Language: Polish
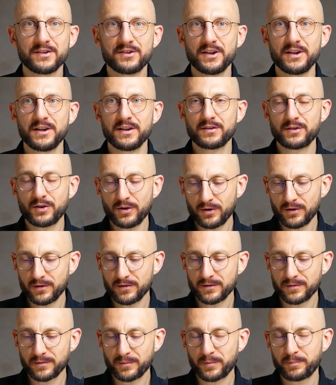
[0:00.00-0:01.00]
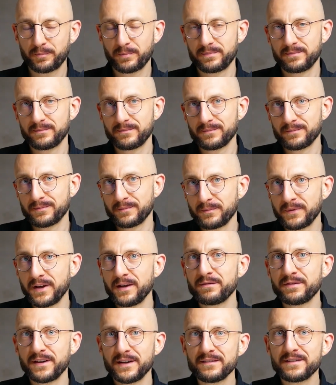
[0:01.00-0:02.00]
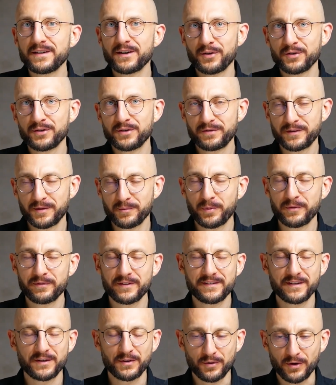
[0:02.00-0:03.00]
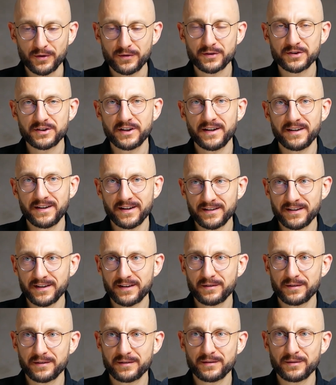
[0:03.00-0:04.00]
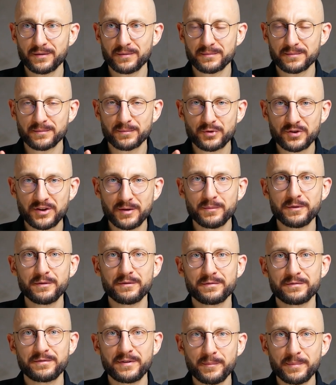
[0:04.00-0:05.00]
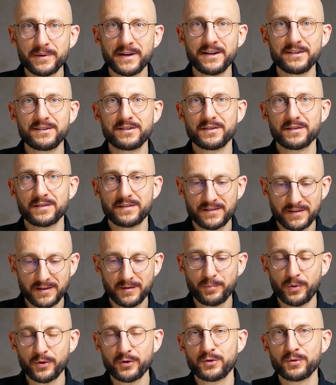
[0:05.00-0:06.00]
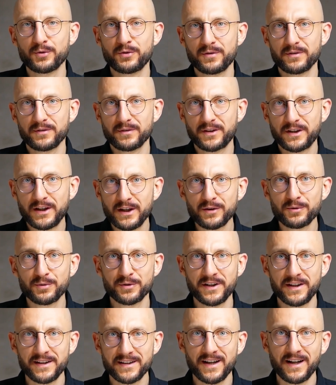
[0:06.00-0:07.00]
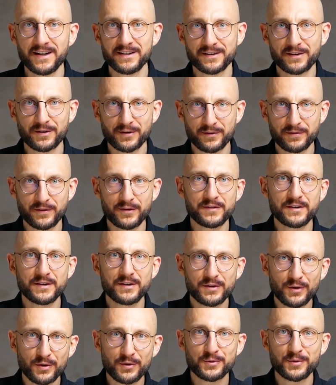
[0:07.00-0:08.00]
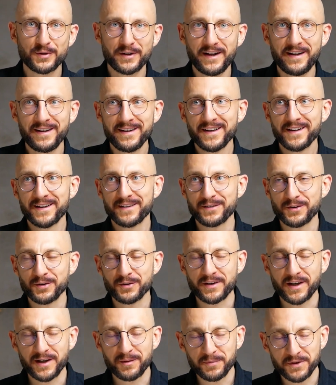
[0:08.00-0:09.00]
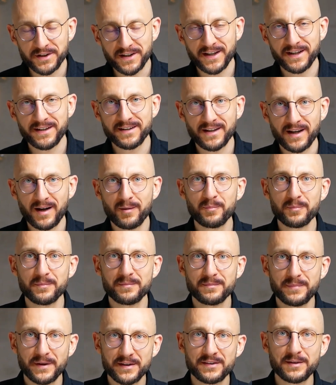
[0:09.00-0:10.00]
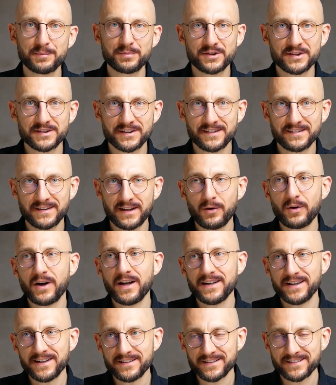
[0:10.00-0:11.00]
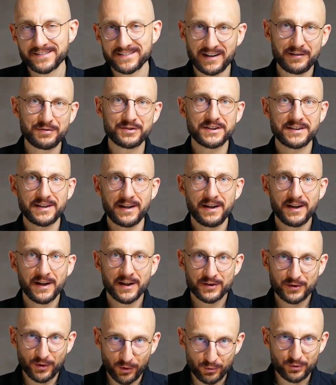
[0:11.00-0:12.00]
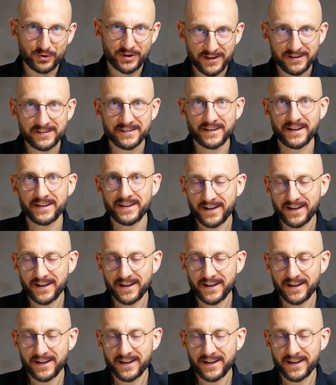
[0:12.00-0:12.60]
Czyli to mm, mniej więcej chodzi w tym powiedzeniu o to, że jednak no, musimy wybrać z pośród kilku nieidealnych rozwiązań to, które no, najmniej nam będzie przeszkadzało, ale jednak zawsze ta trucizna